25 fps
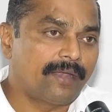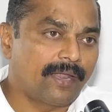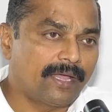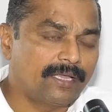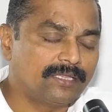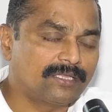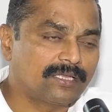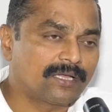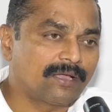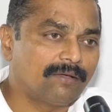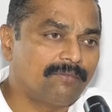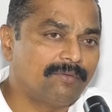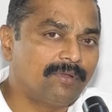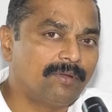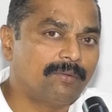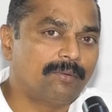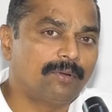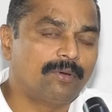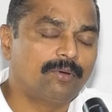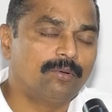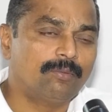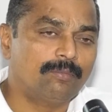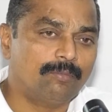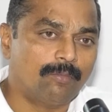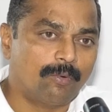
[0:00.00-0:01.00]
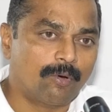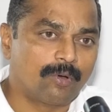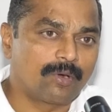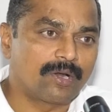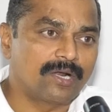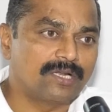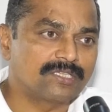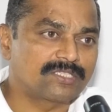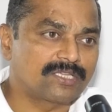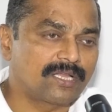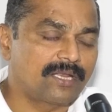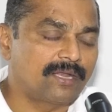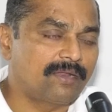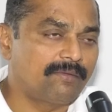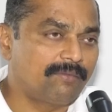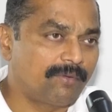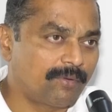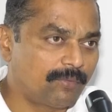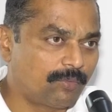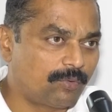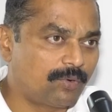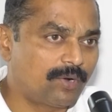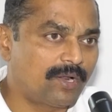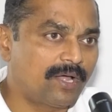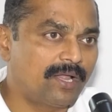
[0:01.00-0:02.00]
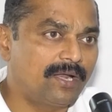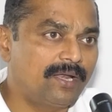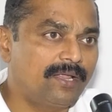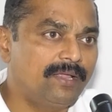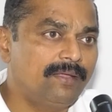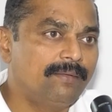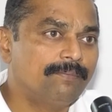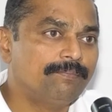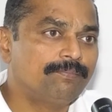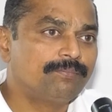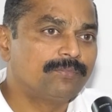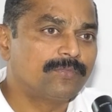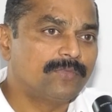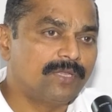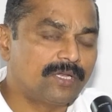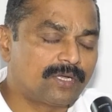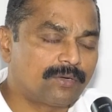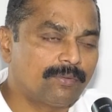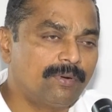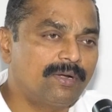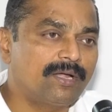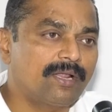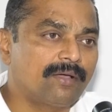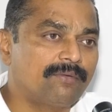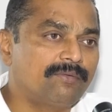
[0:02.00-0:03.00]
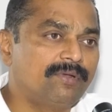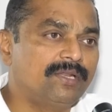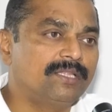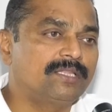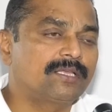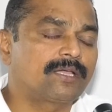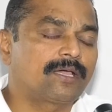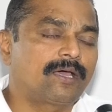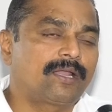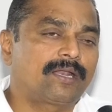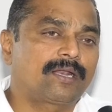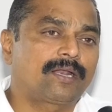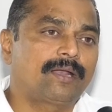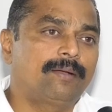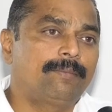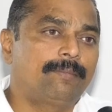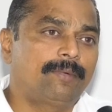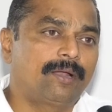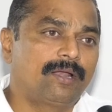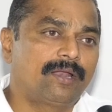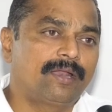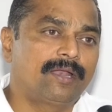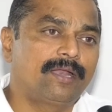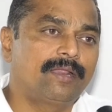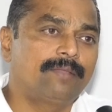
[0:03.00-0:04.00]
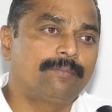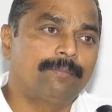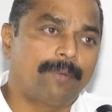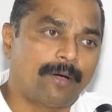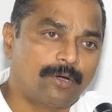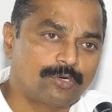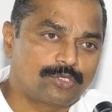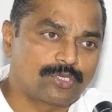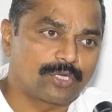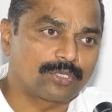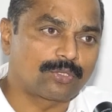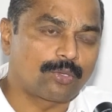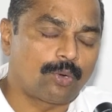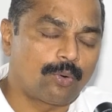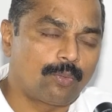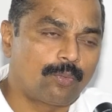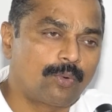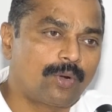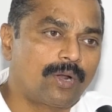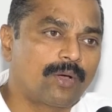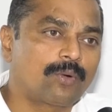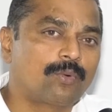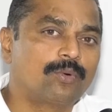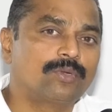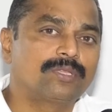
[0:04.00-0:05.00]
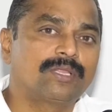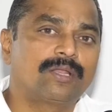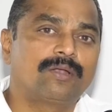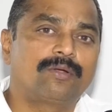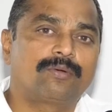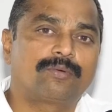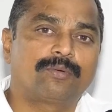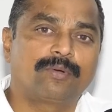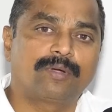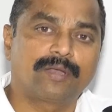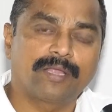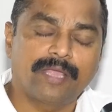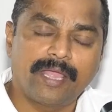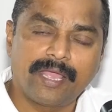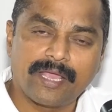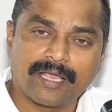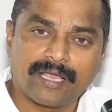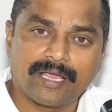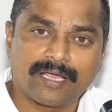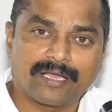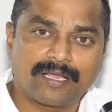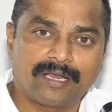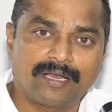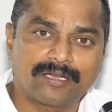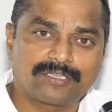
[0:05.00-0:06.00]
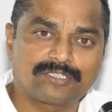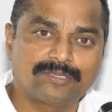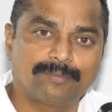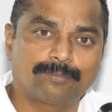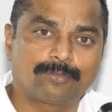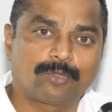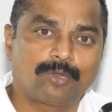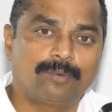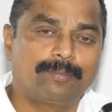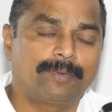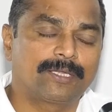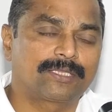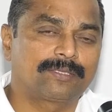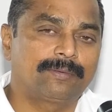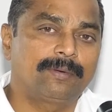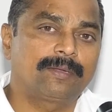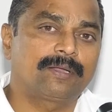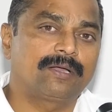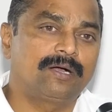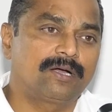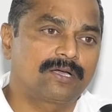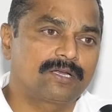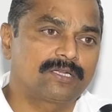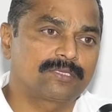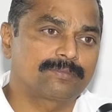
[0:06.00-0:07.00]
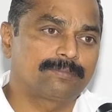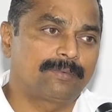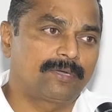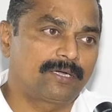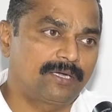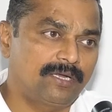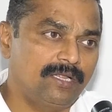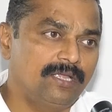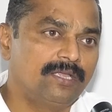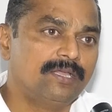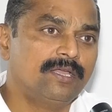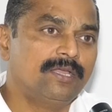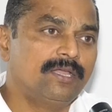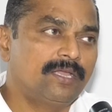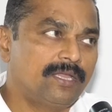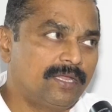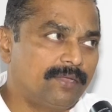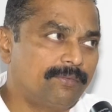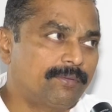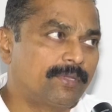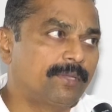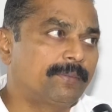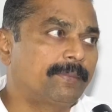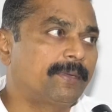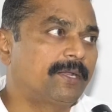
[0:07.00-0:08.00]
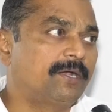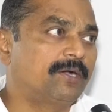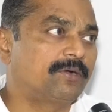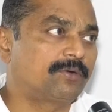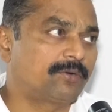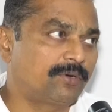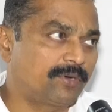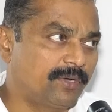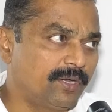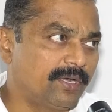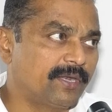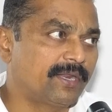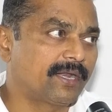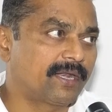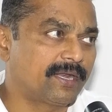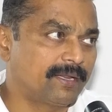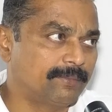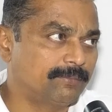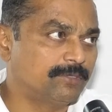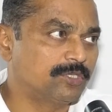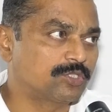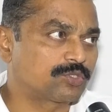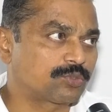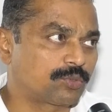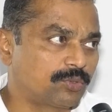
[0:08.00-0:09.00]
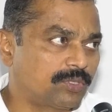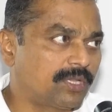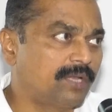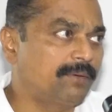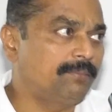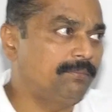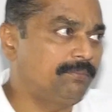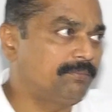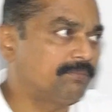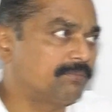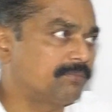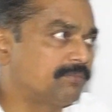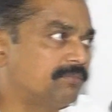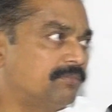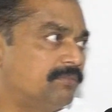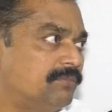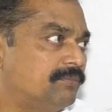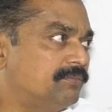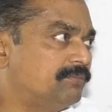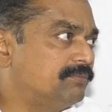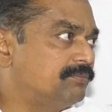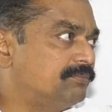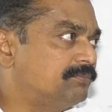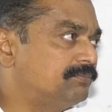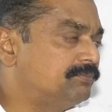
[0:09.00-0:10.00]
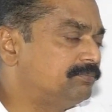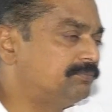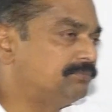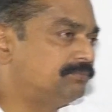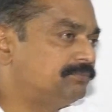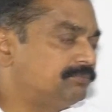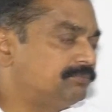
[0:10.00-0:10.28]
నైతిక విలువలు మోరల్స్ అనేవి ఉండాలి ఇటువంటి అవినీతి కార్యక్రమాలు అనేవి భవిష్యత్తులో ఉండకూడదు అన్నటువంటి ఏకైక లక్ష్యంతో మాత్రమే కాంగ్రెస్ పార్టీ ఈ విధమైనటువంటి నిర్ణయం తీసుకుందని అయితే